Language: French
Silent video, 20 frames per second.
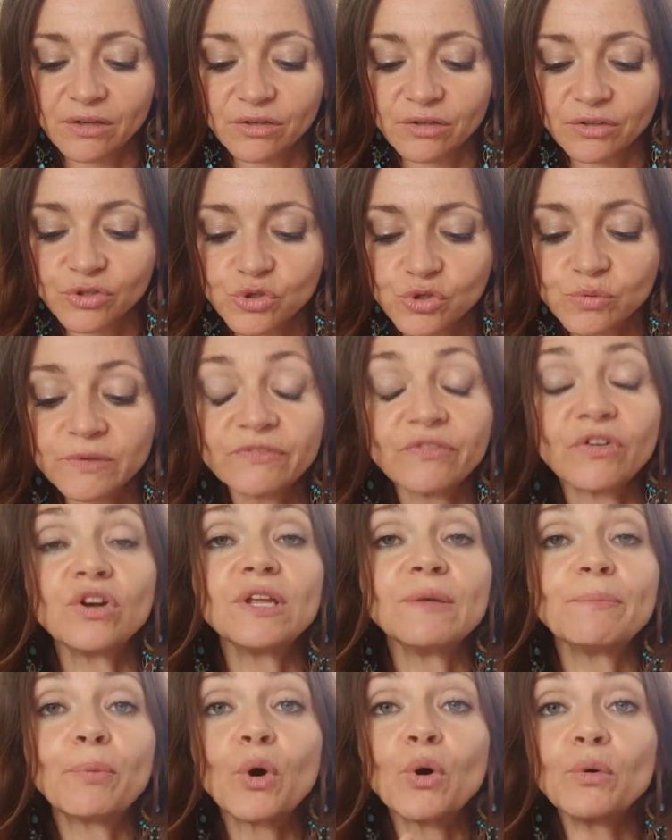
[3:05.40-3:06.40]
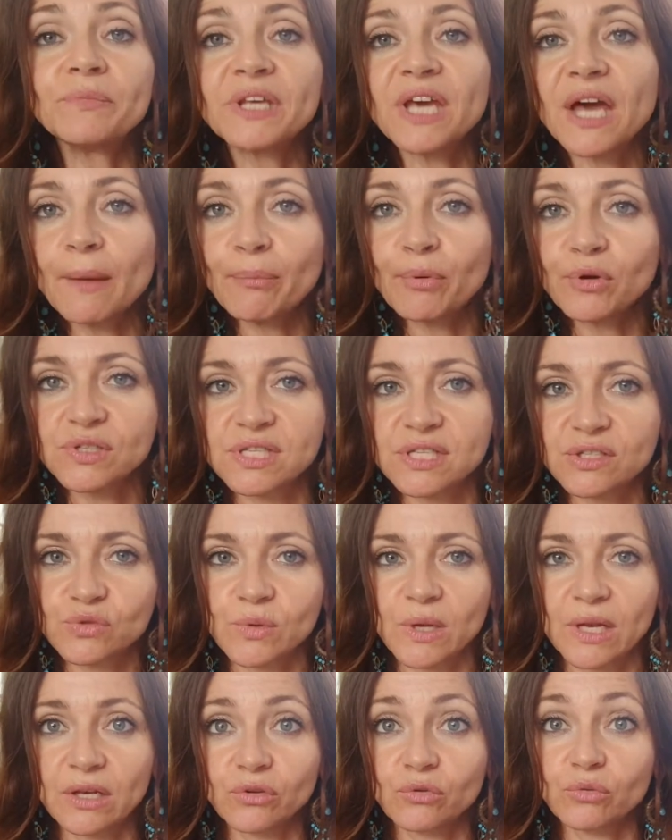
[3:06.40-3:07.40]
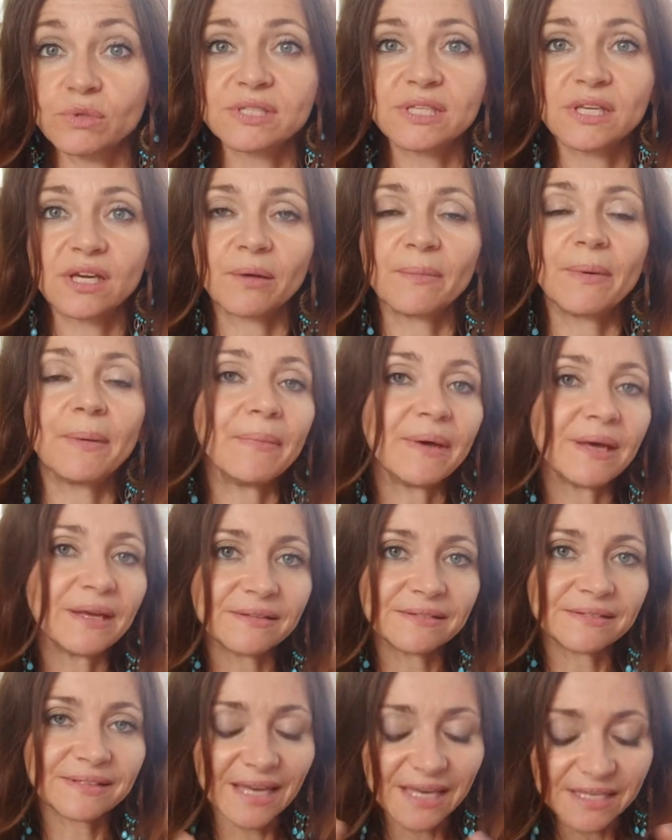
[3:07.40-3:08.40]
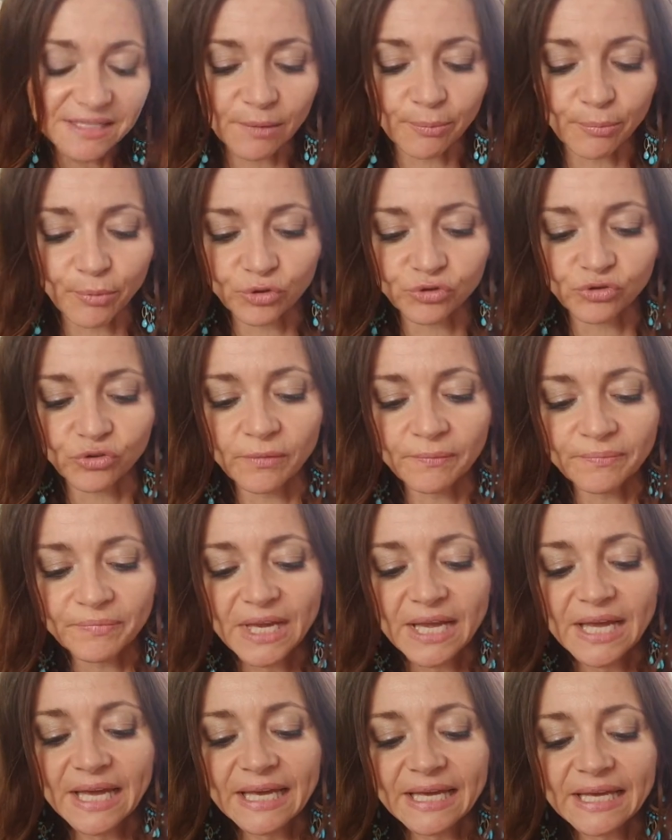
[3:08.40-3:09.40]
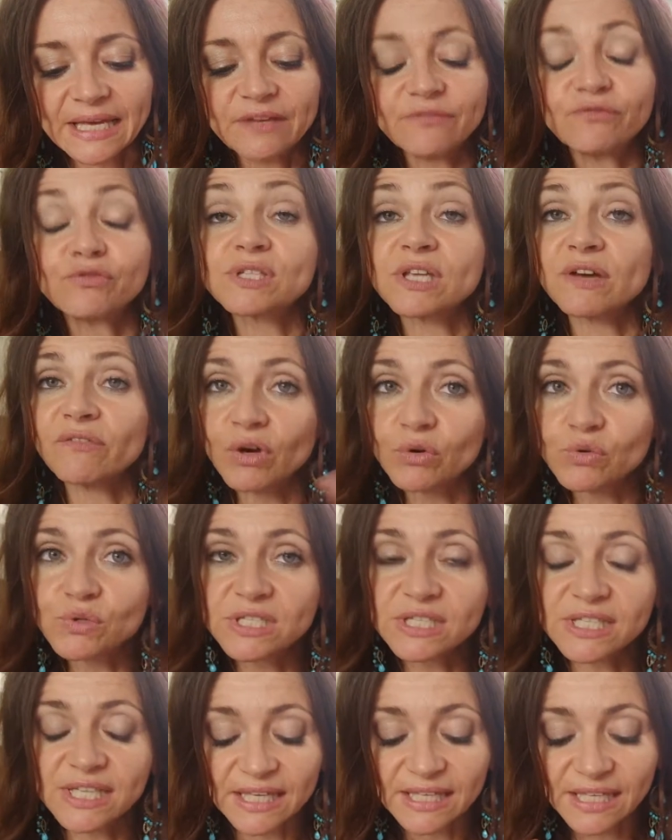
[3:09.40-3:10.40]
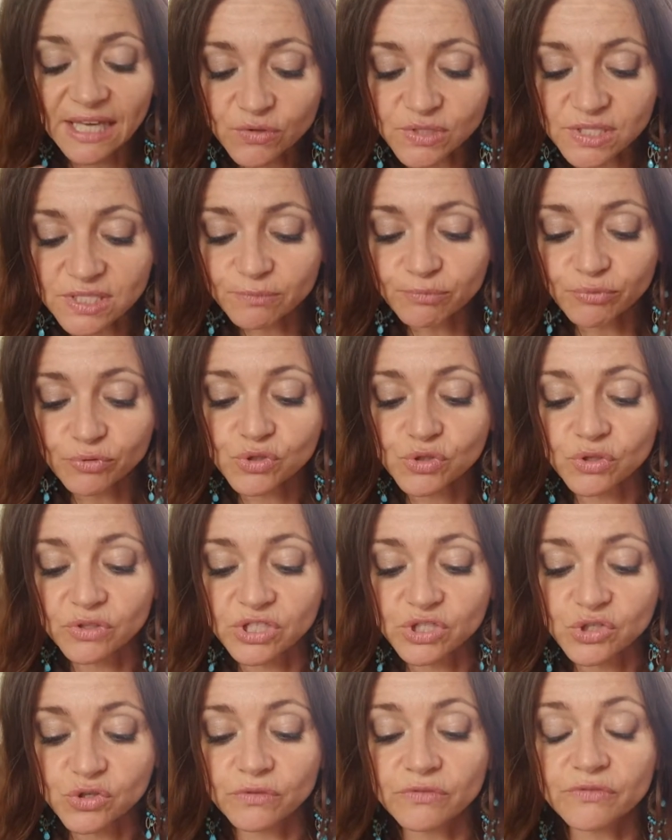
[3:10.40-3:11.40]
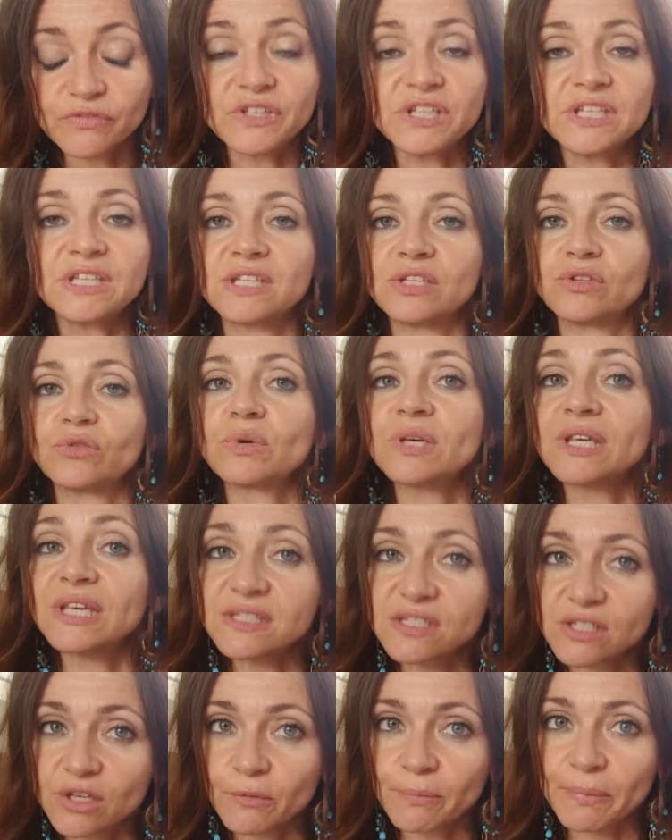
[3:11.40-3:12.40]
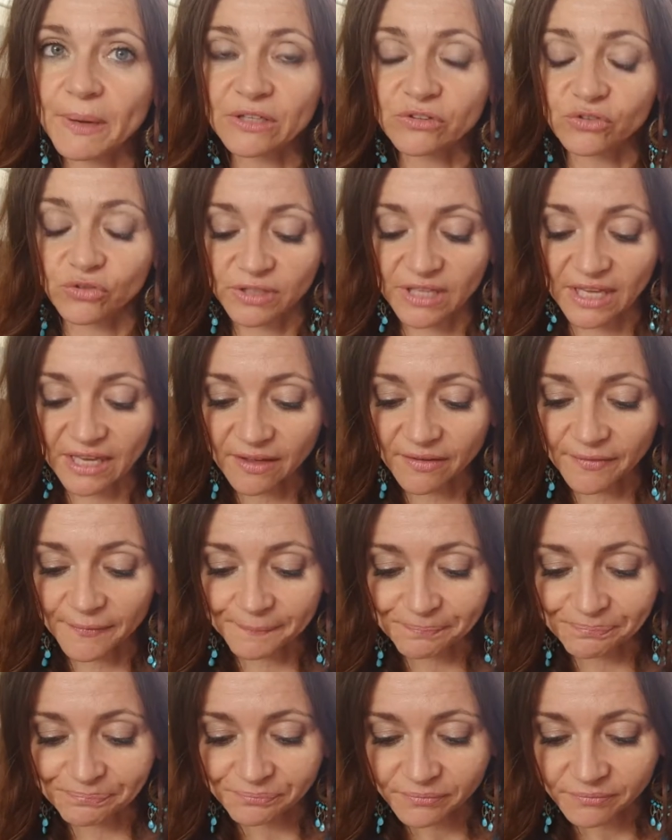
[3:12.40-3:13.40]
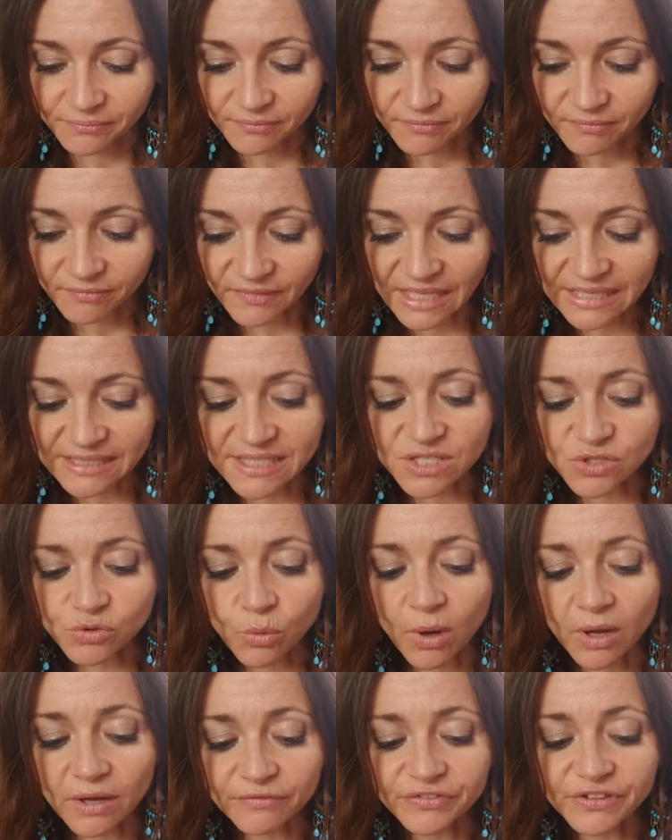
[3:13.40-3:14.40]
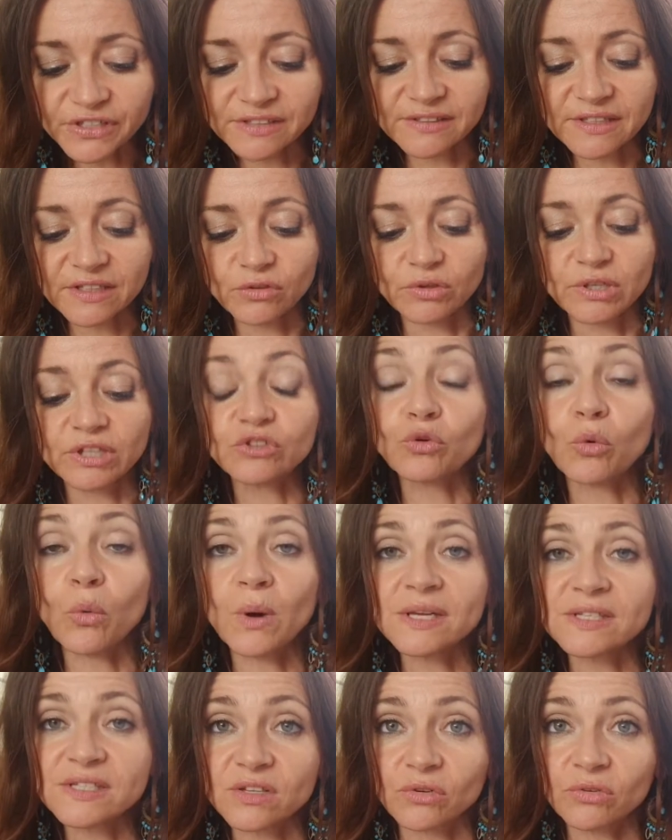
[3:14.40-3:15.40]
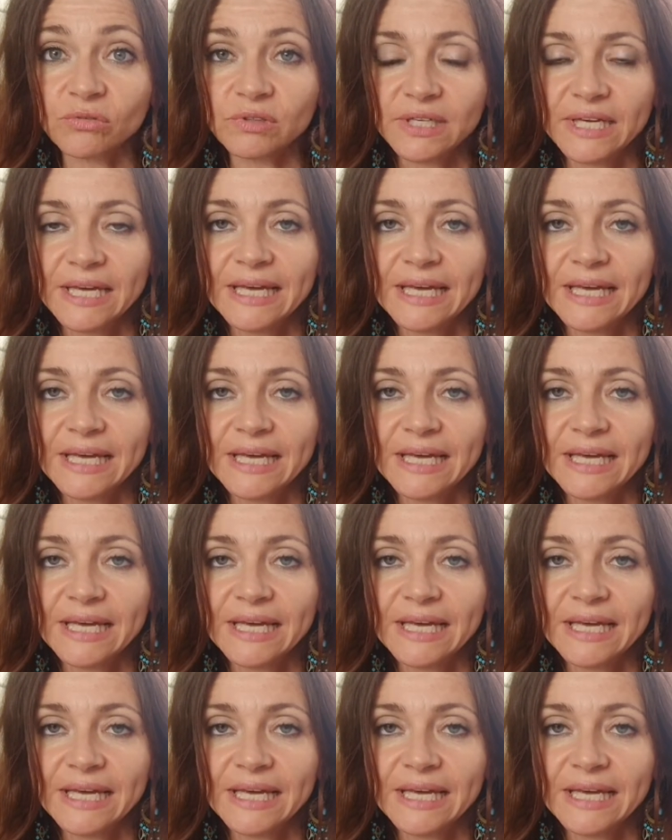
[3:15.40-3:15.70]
euh, suivant les premiers rapports sexuels. Donc c'est quand même très important. Et il faut savoir aussi qu'il y a 46% des jeunes filles qui n'ont qu'un seul partenaire qui seront infectées dans les 3 ans